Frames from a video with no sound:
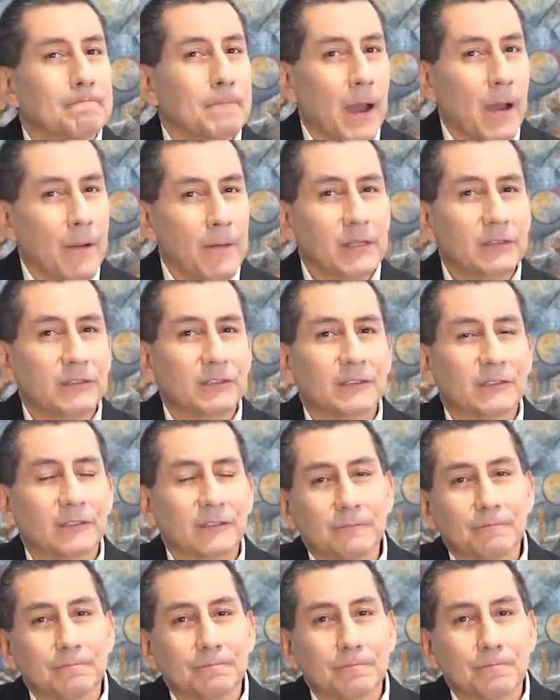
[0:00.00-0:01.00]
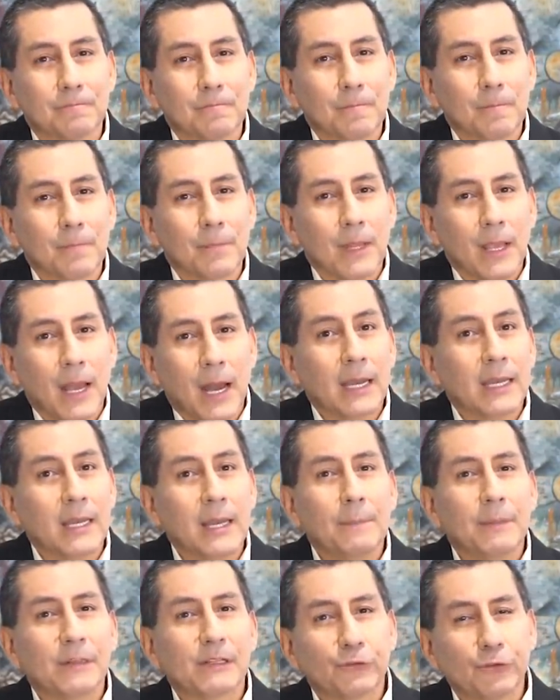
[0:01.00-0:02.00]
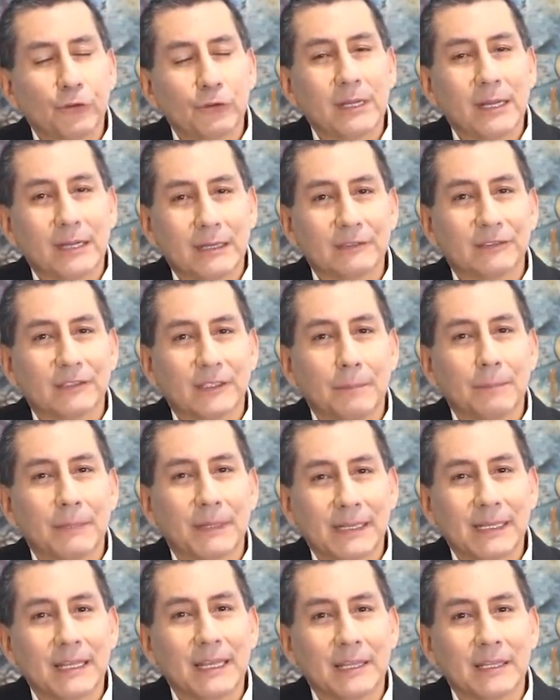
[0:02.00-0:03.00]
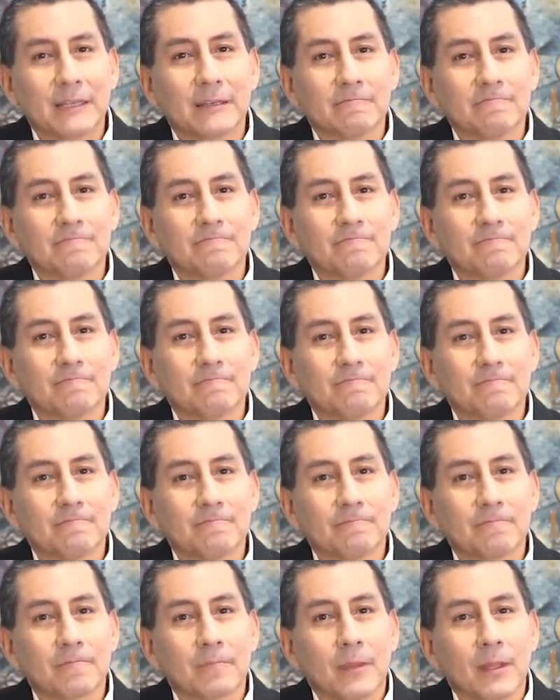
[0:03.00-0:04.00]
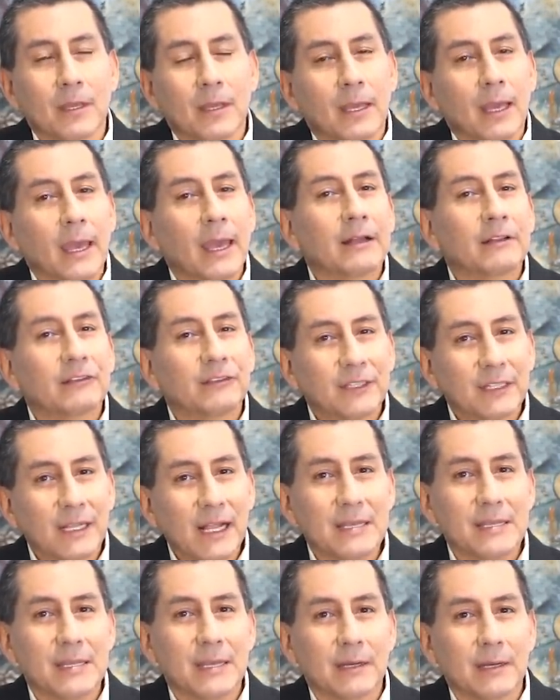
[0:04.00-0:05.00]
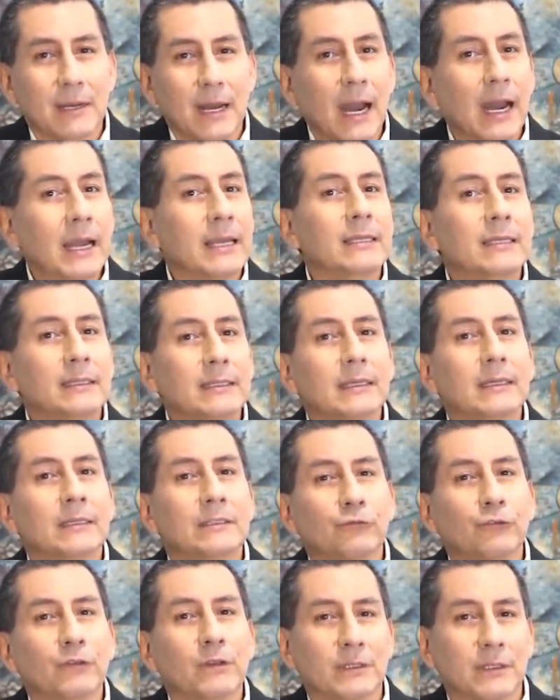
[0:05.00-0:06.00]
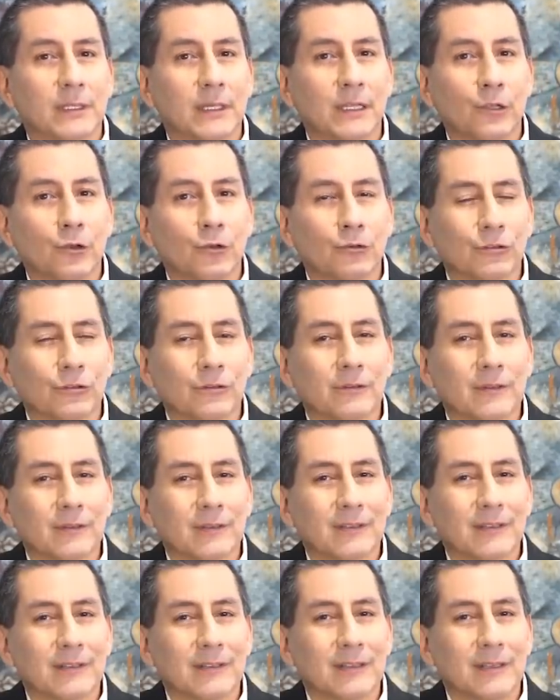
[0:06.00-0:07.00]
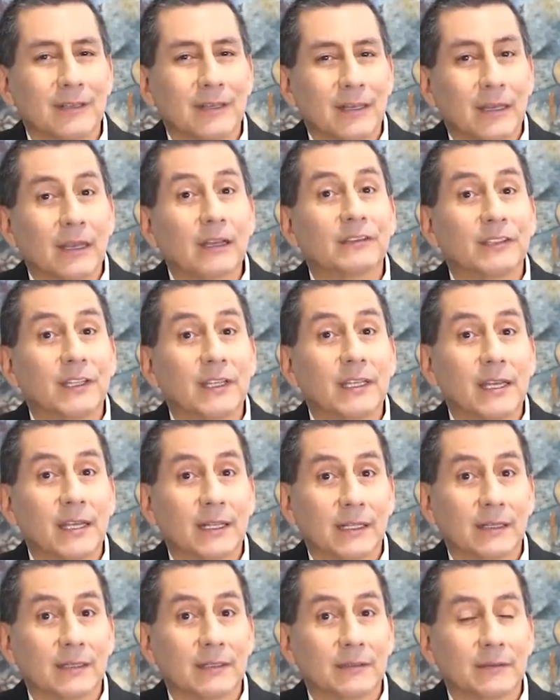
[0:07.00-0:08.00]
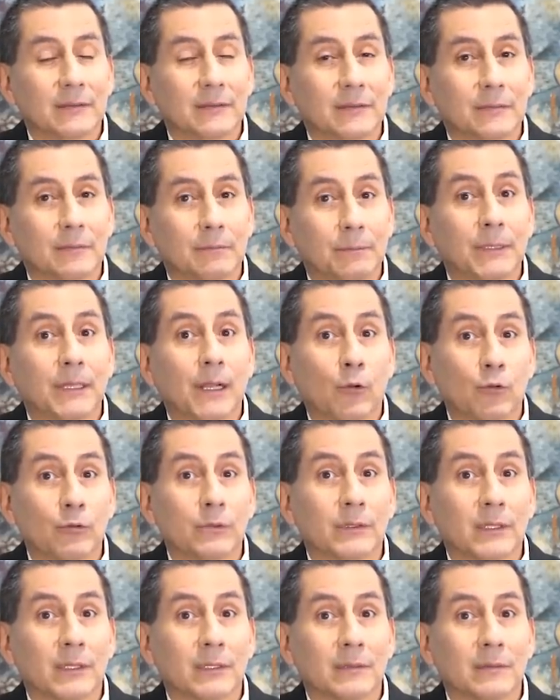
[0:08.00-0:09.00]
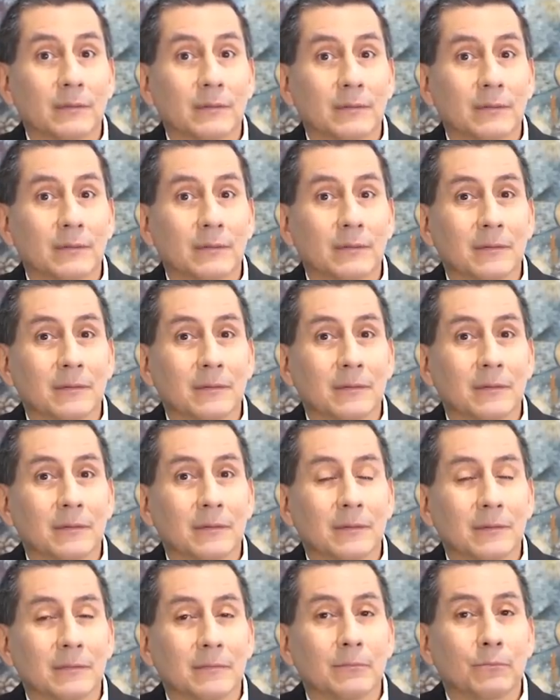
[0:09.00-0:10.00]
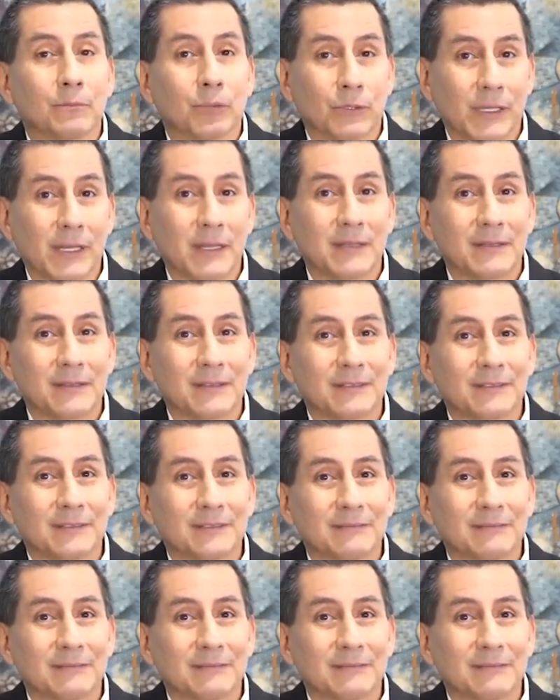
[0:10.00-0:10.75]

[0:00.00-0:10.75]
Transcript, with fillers: a veces, aquella persona que está perdida extraña ahí en su interior que siquiera pregunten por ella